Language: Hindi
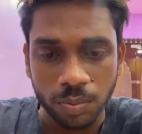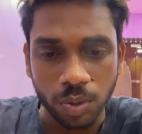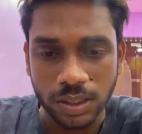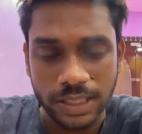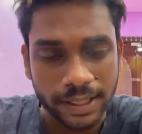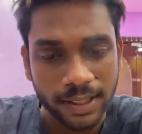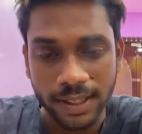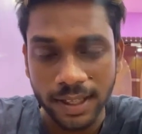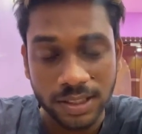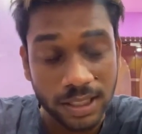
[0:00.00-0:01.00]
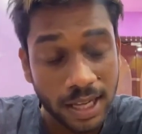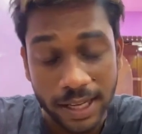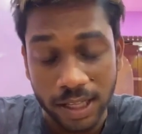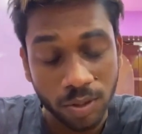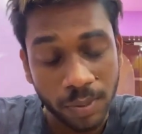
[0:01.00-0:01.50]
पूरा चैनल अगर चला
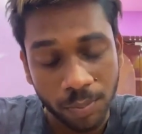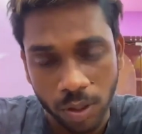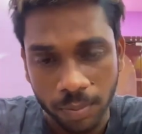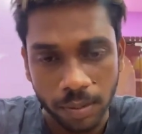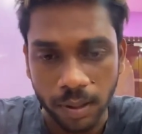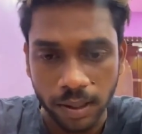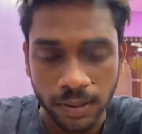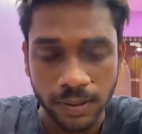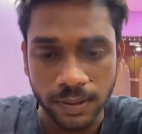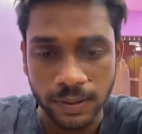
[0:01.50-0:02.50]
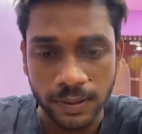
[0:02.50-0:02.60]
गया तो मैं पूरा बर्बाद